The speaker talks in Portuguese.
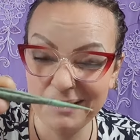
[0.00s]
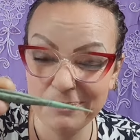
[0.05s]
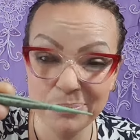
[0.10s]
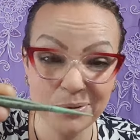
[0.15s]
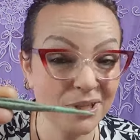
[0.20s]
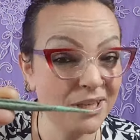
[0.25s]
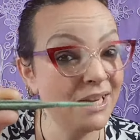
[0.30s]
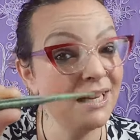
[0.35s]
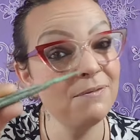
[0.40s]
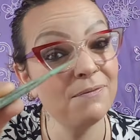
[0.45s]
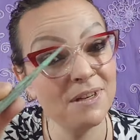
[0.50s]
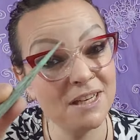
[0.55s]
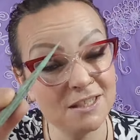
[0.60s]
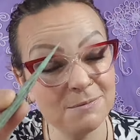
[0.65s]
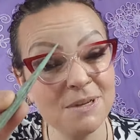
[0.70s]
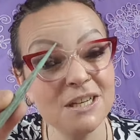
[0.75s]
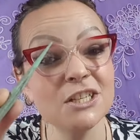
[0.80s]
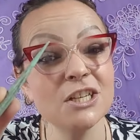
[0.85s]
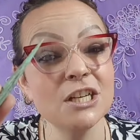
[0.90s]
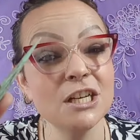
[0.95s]
porque
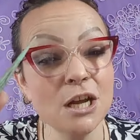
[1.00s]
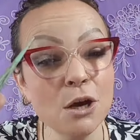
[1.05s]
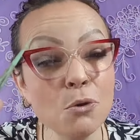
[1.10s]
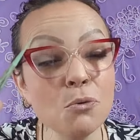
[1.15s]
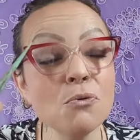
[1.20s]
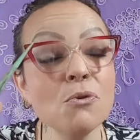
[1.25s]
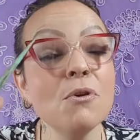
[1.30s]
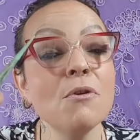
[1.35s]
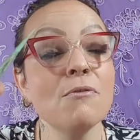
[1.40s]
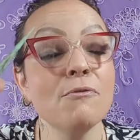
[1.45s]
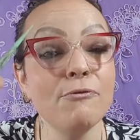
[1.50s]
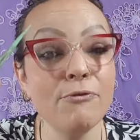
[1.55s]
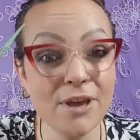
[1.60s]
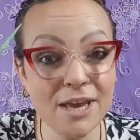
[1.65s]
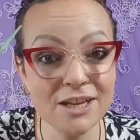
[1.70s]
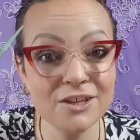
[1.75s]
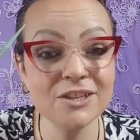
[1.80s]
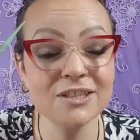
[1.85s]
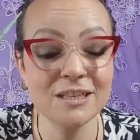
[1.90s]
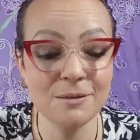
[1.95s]
infelizmente não
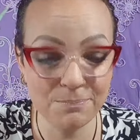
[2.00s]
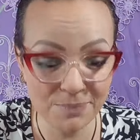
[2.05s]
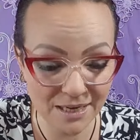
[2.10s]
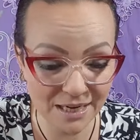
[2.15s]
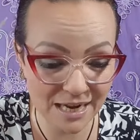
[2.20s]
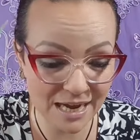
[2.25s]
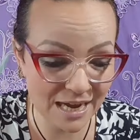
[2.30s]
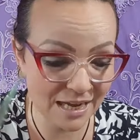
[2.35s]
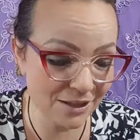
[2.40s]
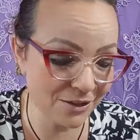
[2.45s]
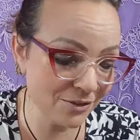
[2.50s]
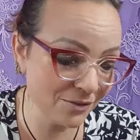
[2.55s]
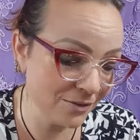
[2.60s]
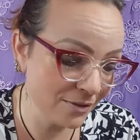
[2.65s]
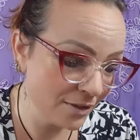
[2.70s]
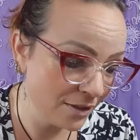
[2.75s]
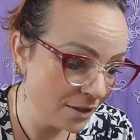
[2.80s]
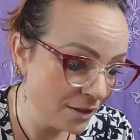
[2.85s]
vende separado,